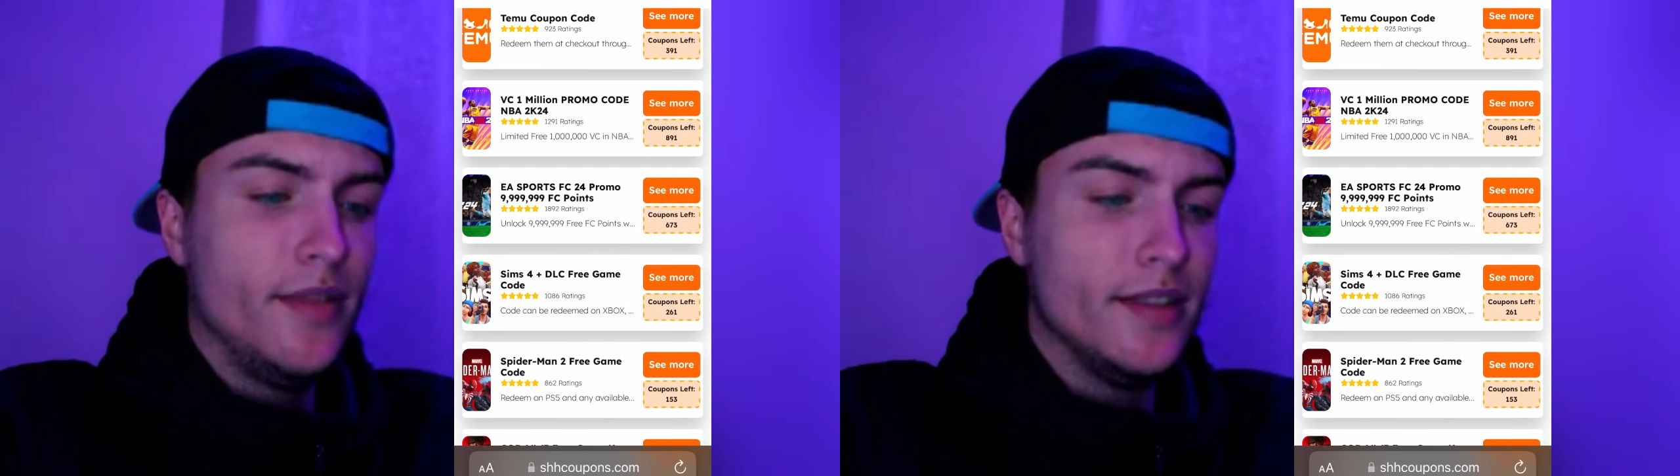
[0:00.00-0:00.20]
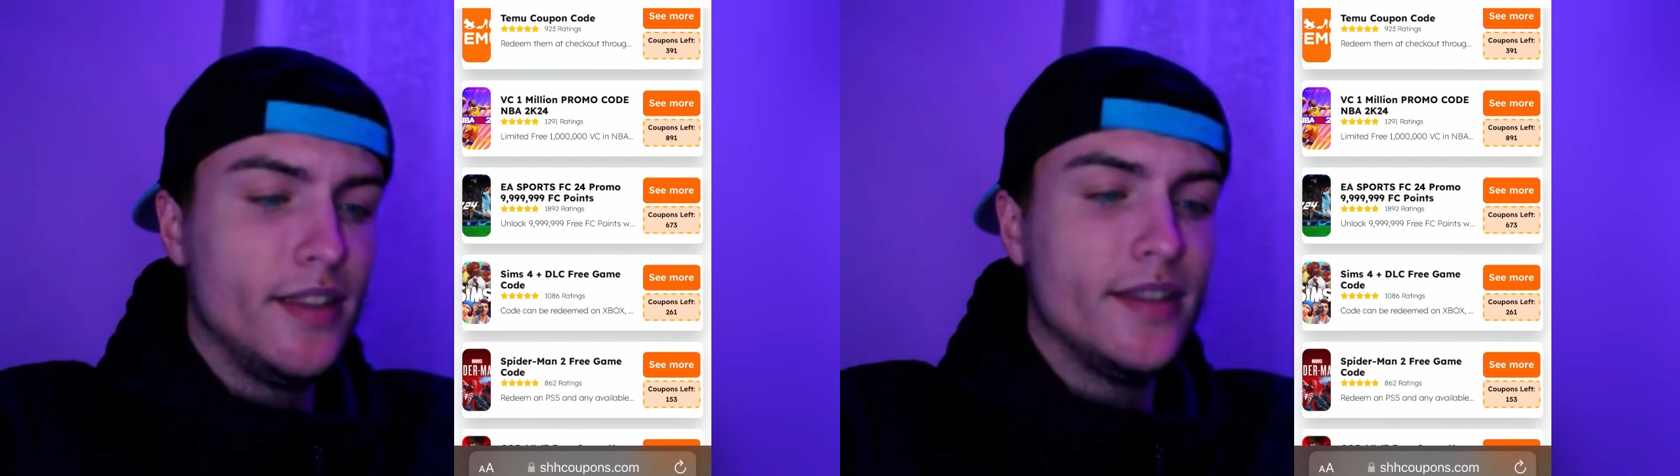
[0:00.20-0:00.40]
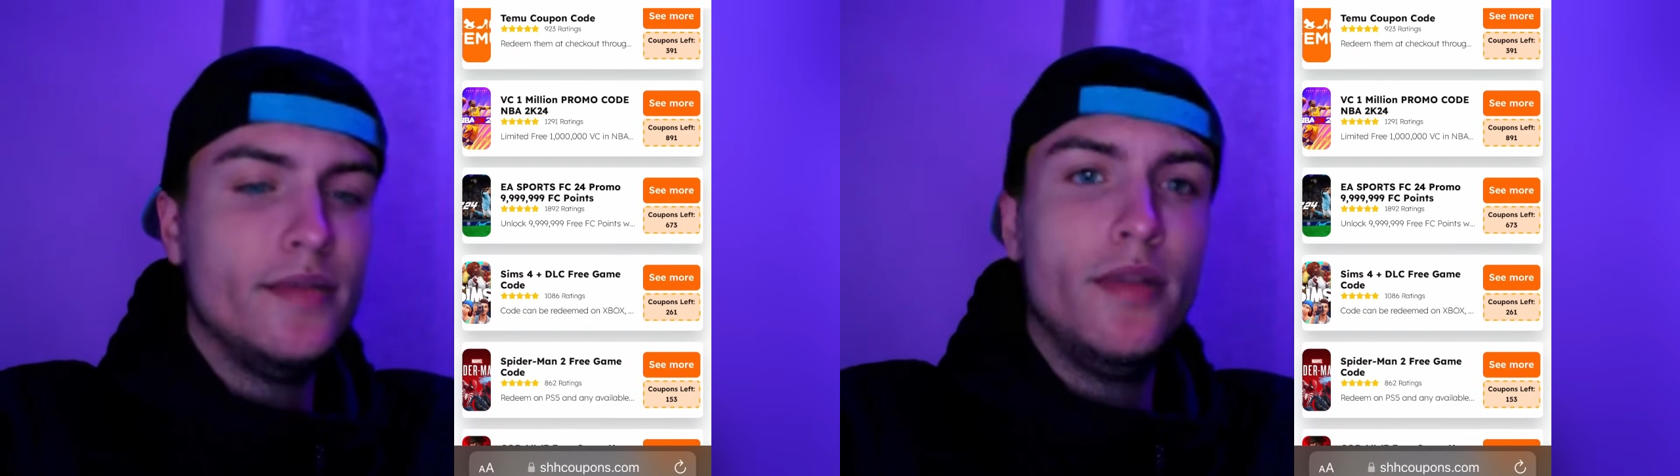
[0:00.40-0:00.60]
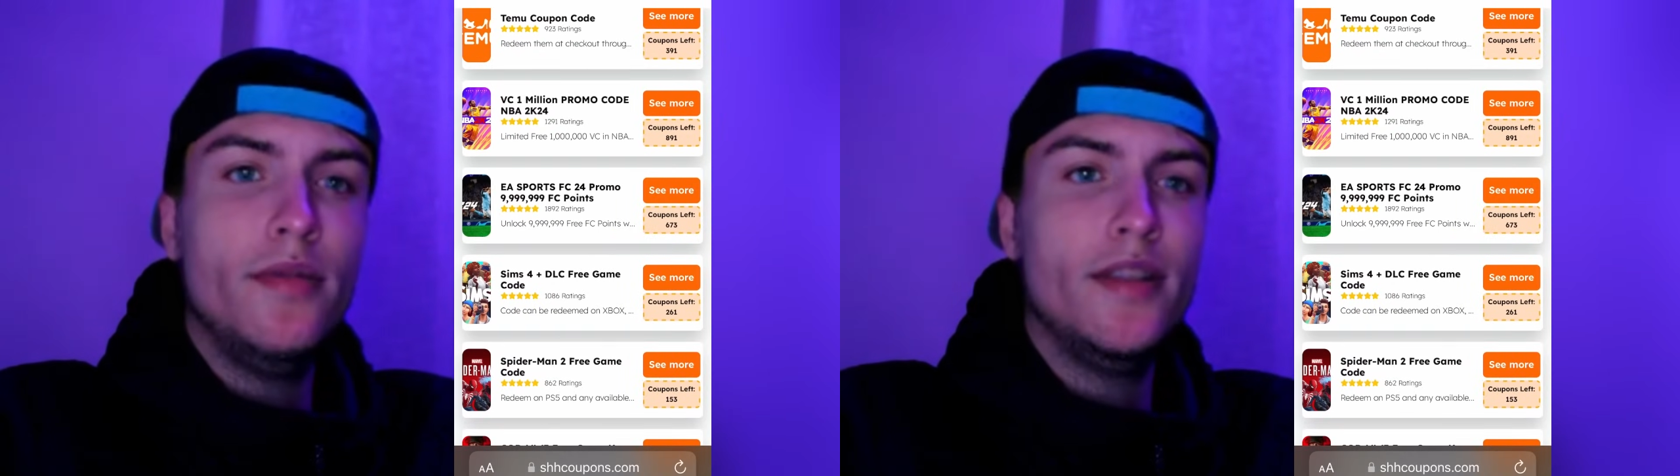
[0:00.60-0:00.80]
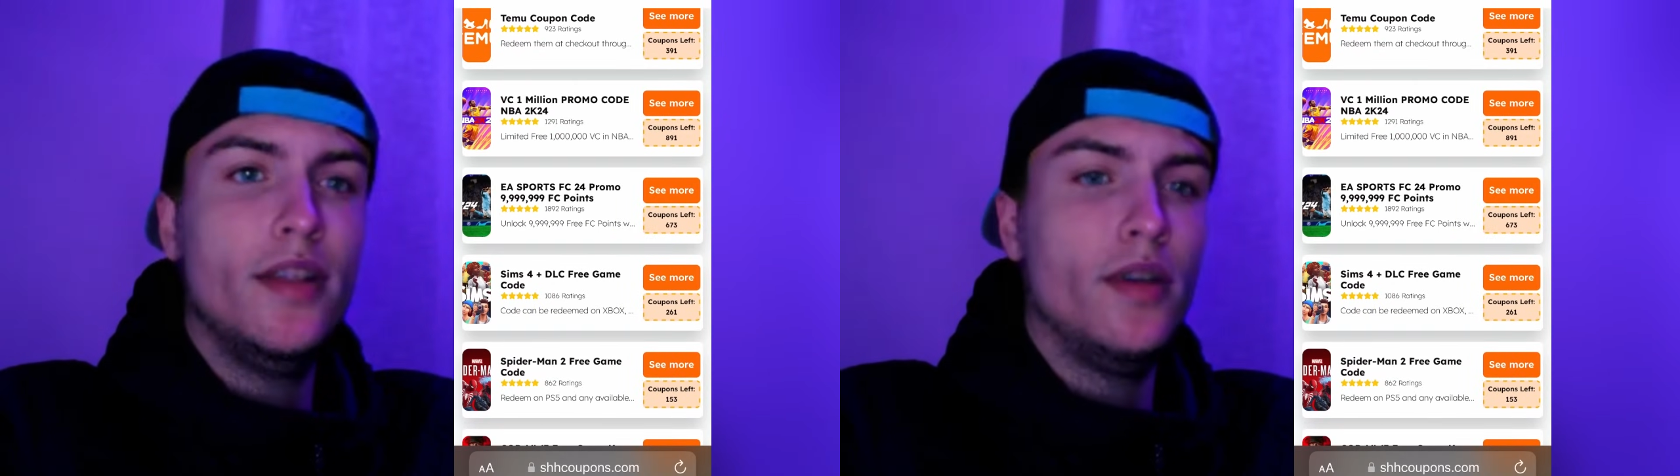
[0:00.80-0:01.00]
Así que
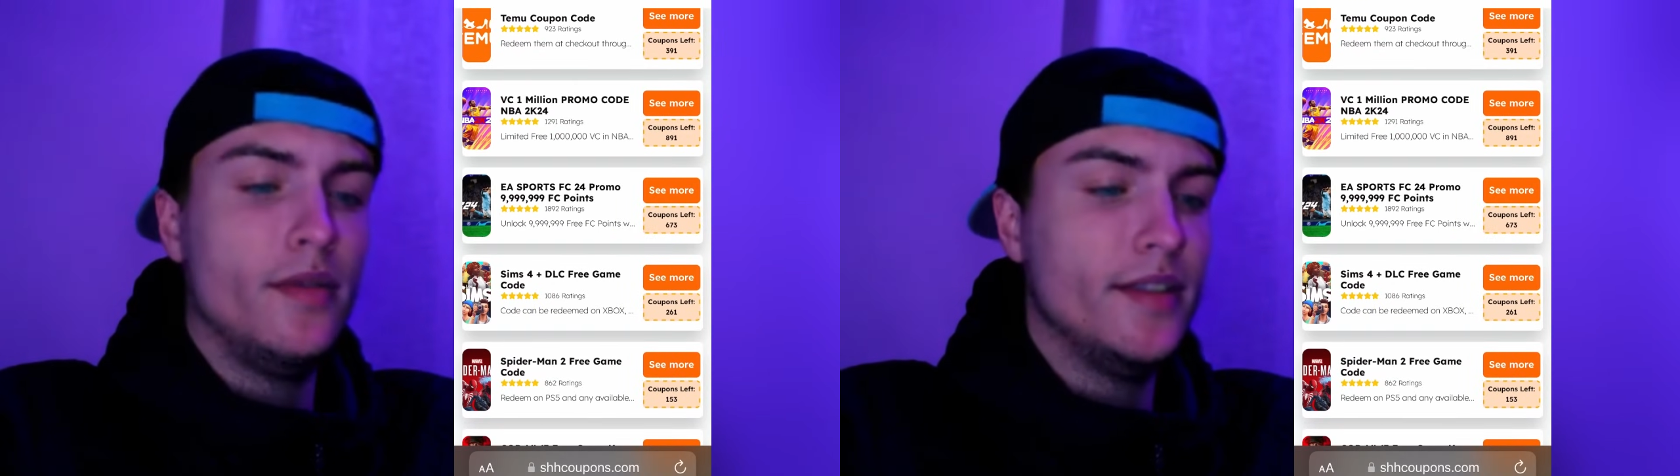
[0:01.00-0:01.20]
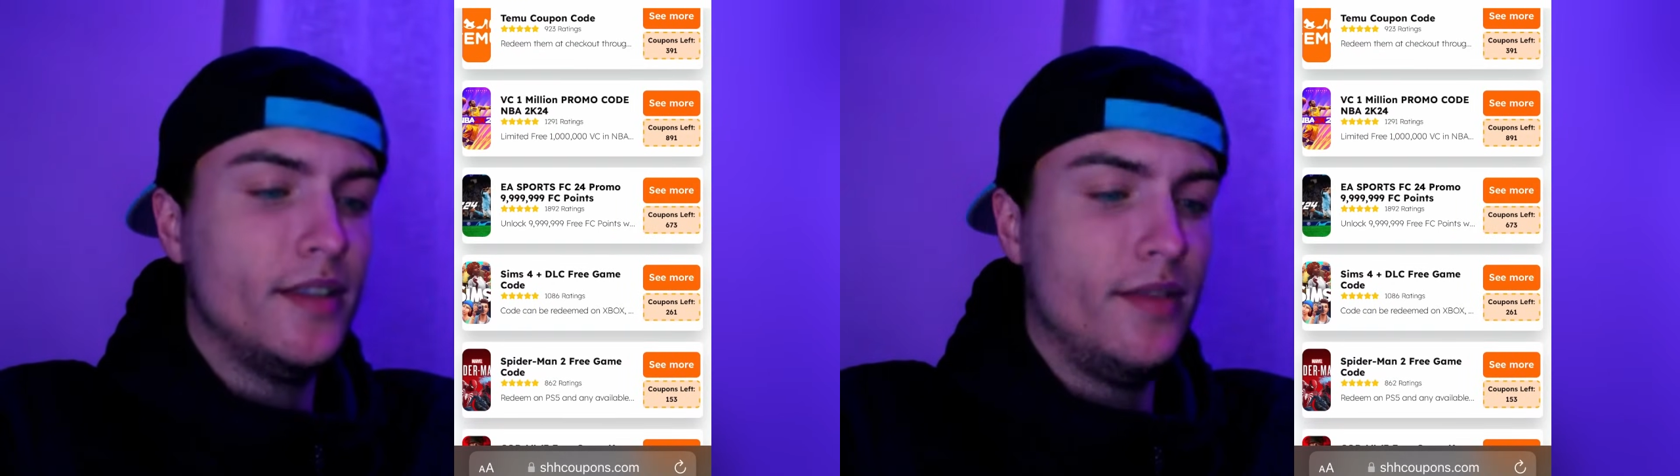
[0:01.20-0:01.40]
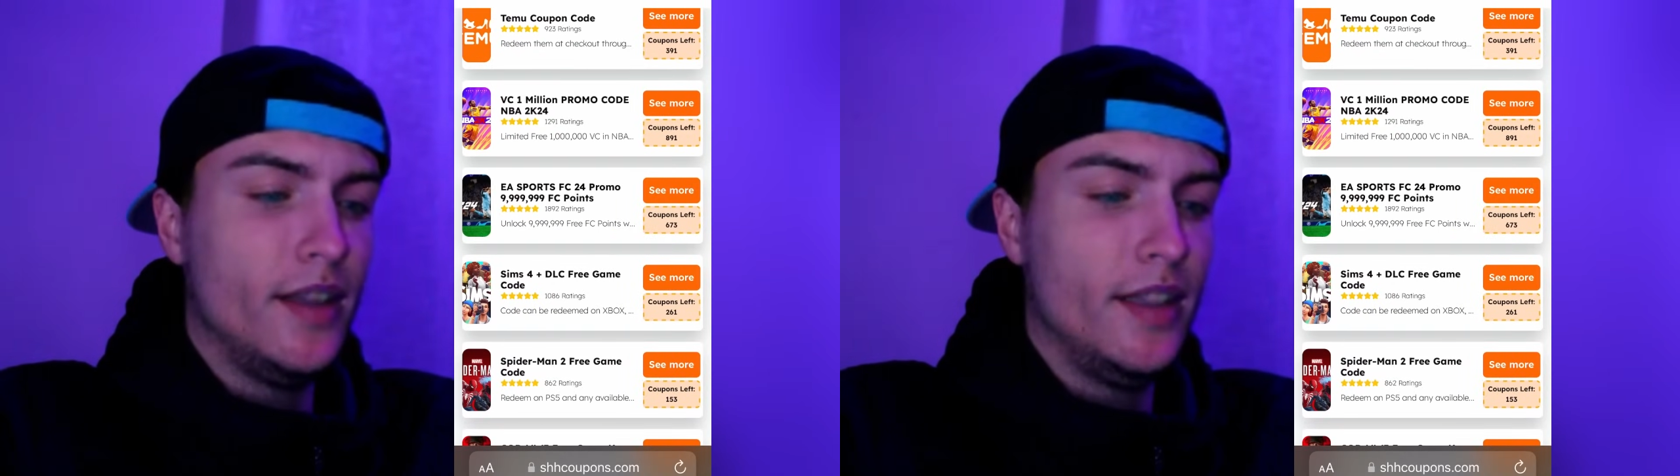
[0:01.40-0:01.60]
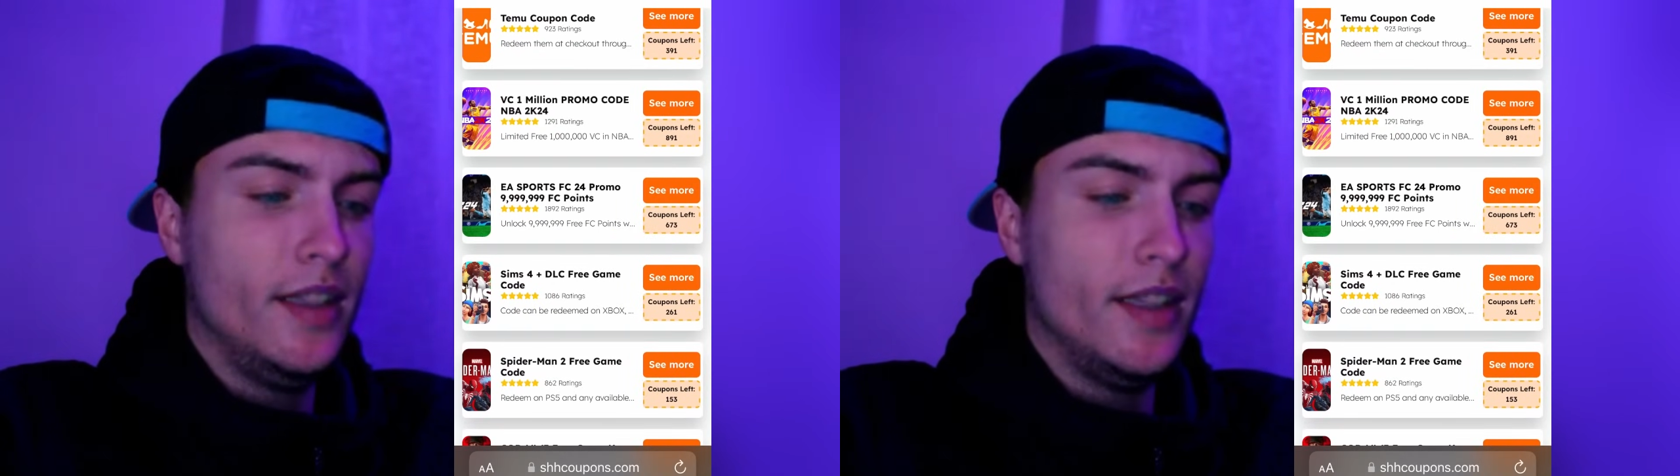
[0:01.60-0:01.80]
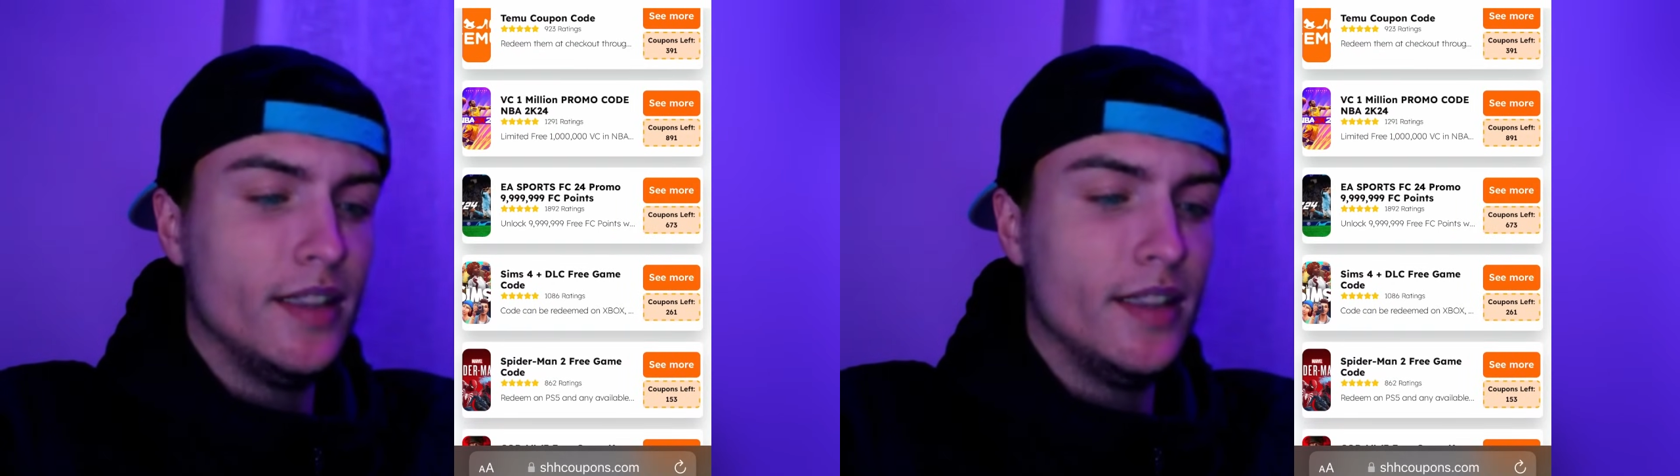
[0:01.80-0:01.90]
simplemente lo que vais a hacer aquí